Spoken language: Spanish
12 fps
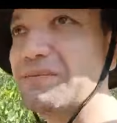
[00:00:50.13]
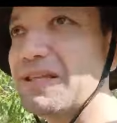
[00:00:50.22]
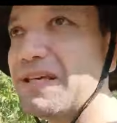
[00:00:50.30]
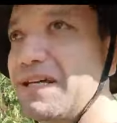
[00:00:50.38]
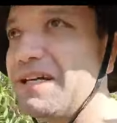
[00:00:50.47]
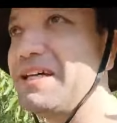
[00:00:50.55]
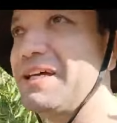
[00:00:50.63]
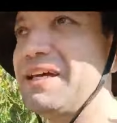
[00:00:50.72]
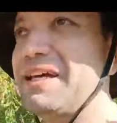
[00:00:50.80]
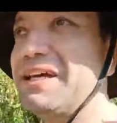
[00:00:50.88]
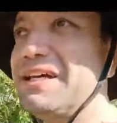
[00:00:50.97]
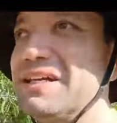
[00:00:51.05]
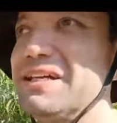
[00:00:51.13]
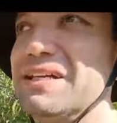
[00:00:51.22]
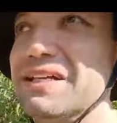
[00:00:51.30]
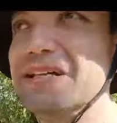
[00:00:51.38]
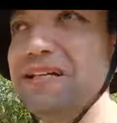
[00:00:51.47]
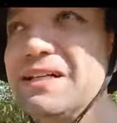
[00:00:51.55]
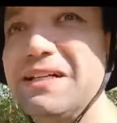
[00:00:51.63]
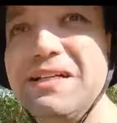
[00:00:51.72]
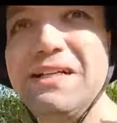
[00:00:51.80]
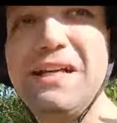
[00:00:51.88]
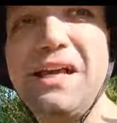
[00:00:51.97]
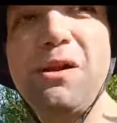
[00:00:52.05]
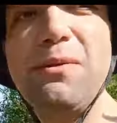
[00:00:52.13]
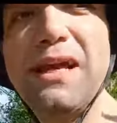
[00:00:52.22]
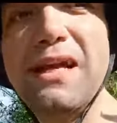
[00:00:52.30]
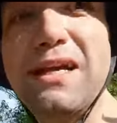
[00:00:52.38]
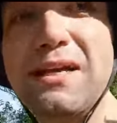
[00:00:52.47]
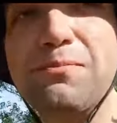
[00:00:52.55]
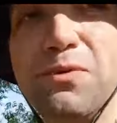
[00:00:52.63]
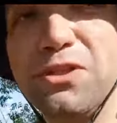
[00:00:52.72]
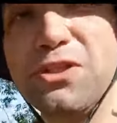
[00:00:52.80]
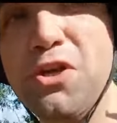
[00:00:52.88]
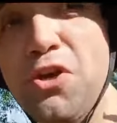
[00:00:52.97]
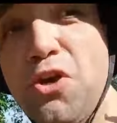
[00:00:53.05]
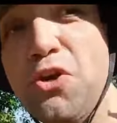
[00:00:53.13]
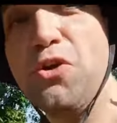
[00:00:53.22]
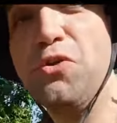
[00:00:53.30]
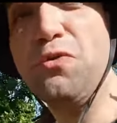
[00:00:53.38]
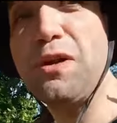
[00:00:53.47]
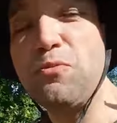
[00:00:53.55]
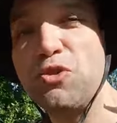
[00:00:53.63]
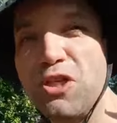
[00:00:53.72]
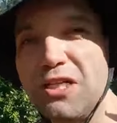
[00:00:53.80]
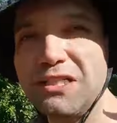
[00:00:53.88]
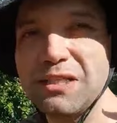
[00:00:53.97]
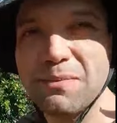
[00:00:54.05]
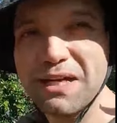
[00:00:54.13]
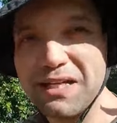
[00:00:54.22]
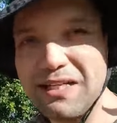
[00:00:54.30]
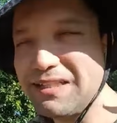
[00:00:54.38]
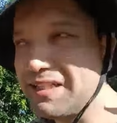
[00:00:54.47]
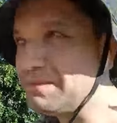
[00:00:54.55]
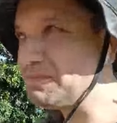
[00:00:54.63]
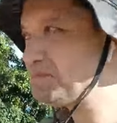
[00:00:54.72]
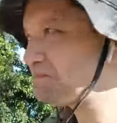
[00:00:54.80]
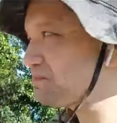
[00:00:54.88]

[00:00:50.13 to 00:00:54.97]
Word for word: que me da el, el viajar, pues con una mochilita pequeñita